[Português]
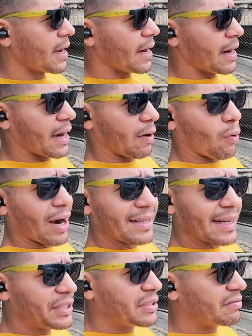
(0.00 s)
A
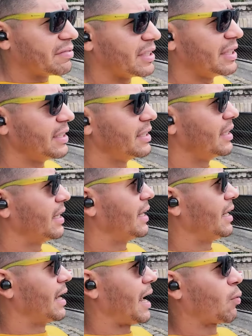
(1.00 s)
qualidade de vida,
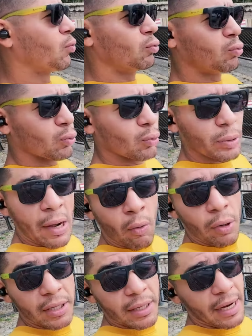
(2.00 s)
a cultura, a
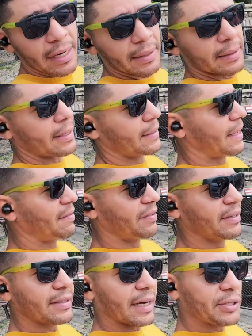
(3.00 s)
culinária é
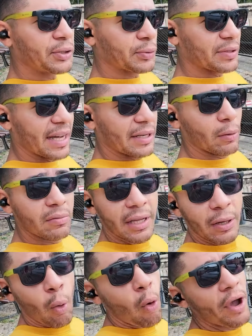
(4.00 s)
fantástico, né? Não
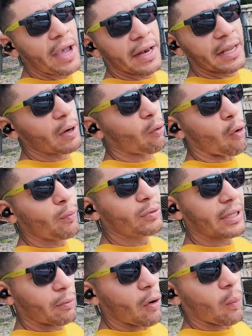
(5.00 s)
tem correria como
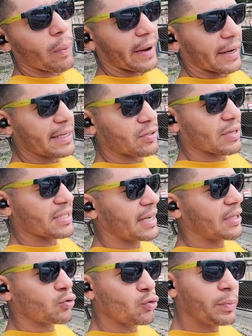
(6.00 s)
tem igual Paris, uma
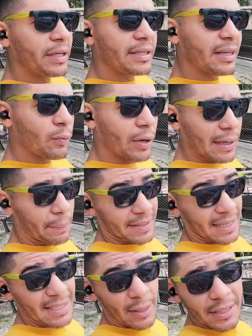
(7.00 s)
cidade super tranquila,
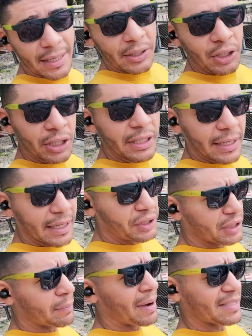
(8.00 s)
apesar de ser uma cidade gigante,
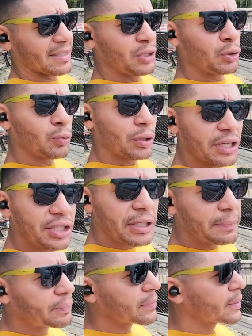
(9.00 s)
né, bastante turística,